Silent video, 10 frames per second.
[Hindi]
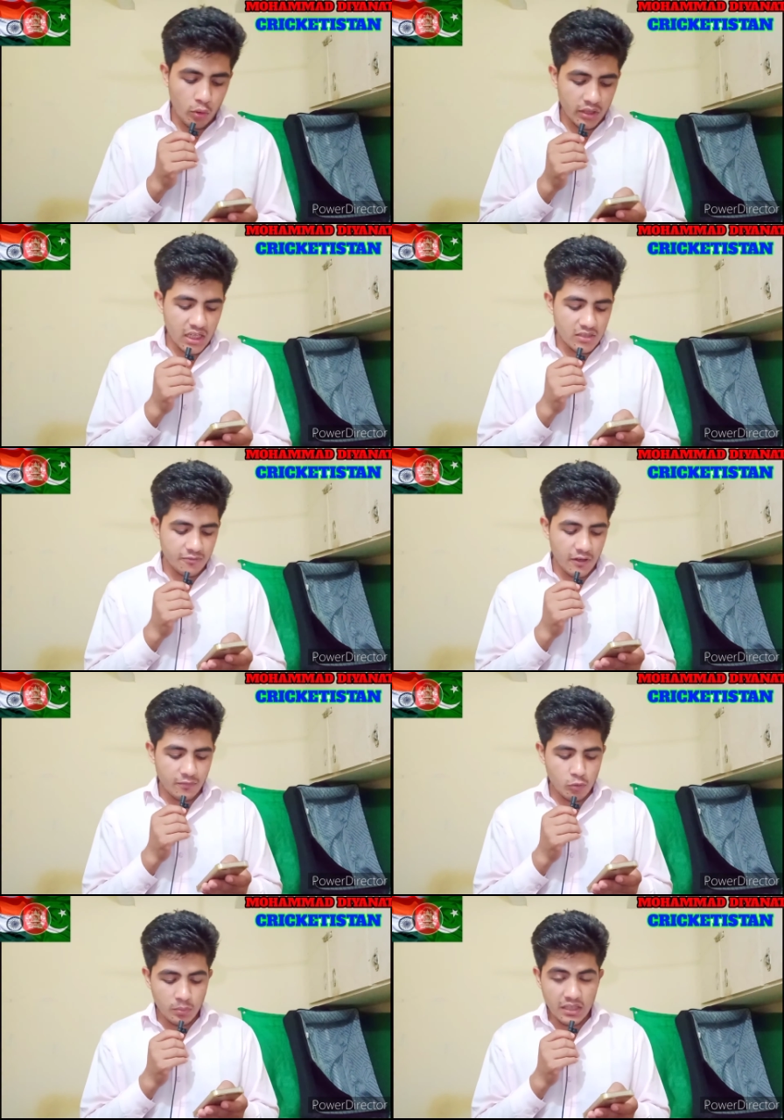और उनके आज
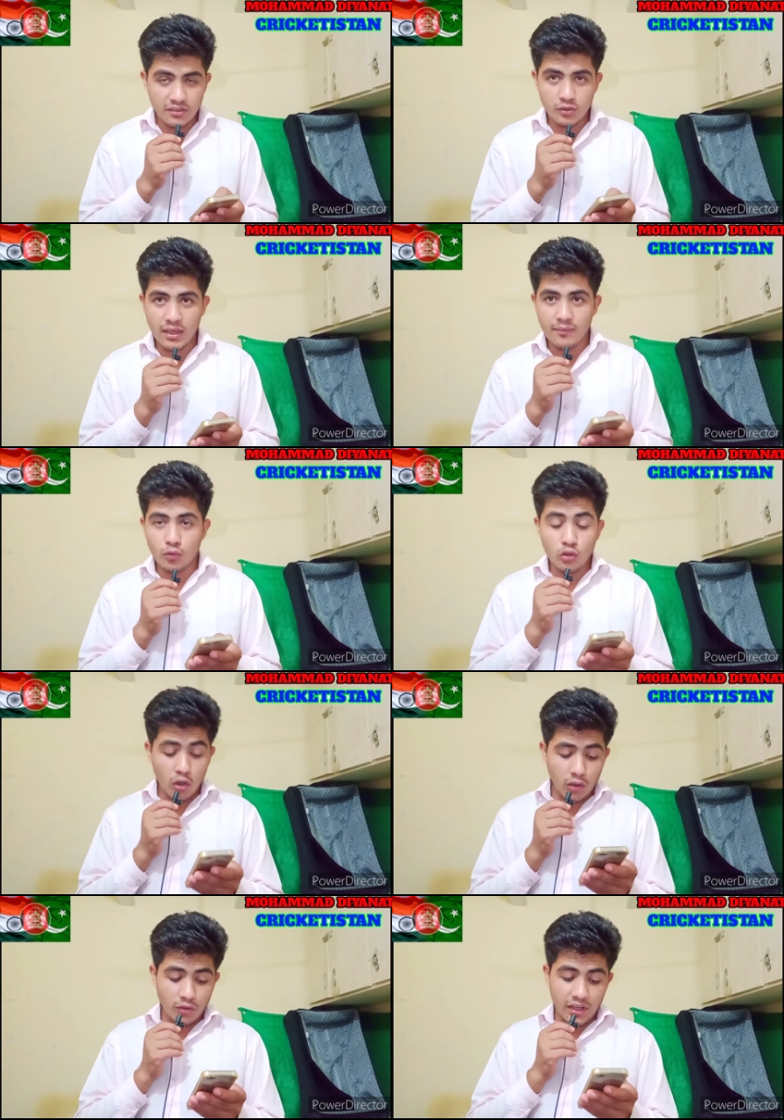फफ डू प्लेसी जो है वो
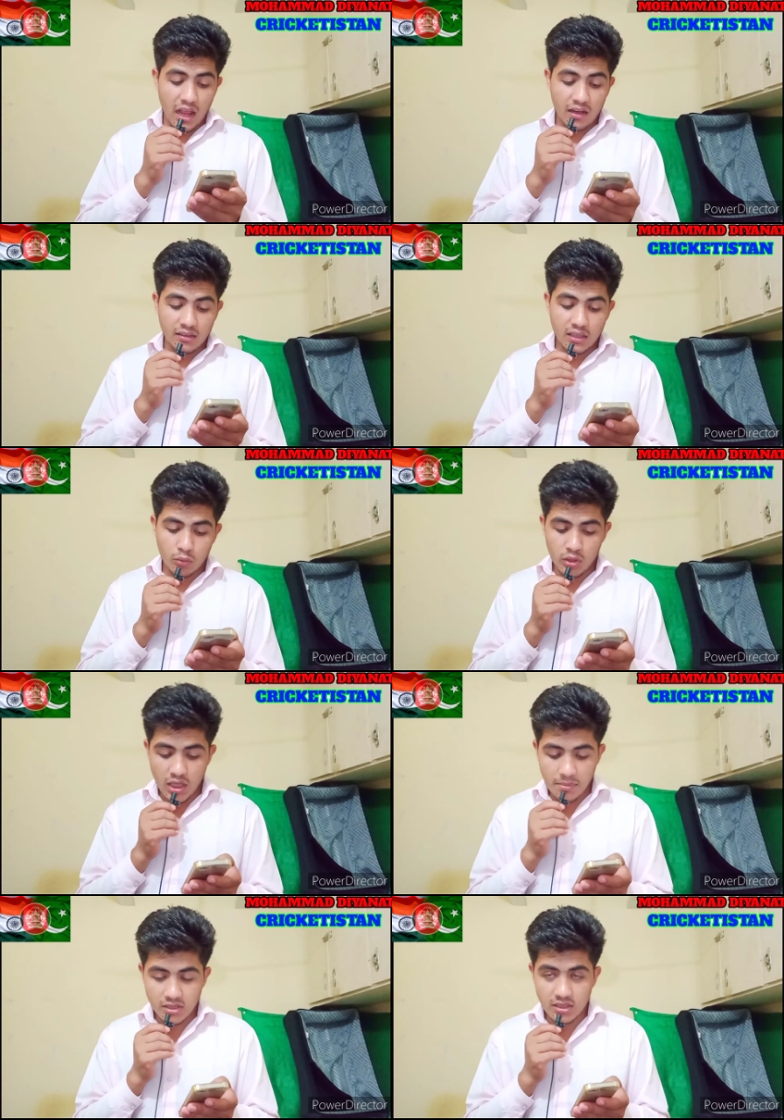नॉट आउट रहे आखिर तक उन्होंने
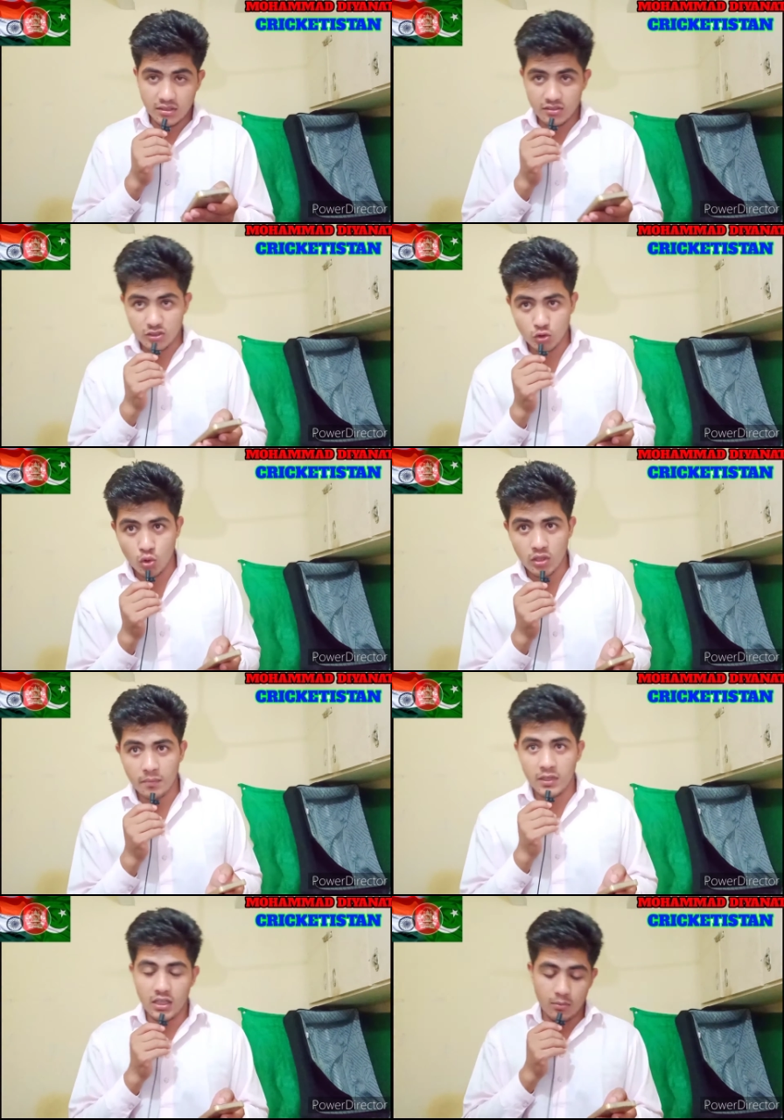यहाँ पर छत्तीस रन स्कोर करके
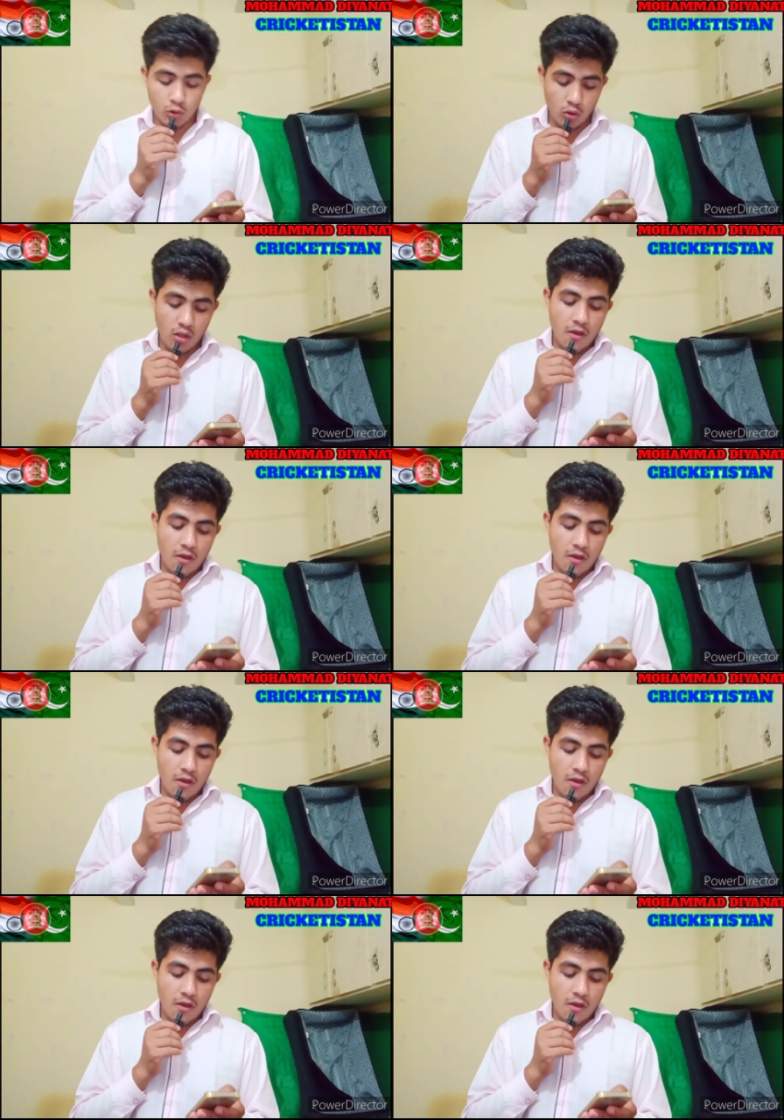अपनी टीम को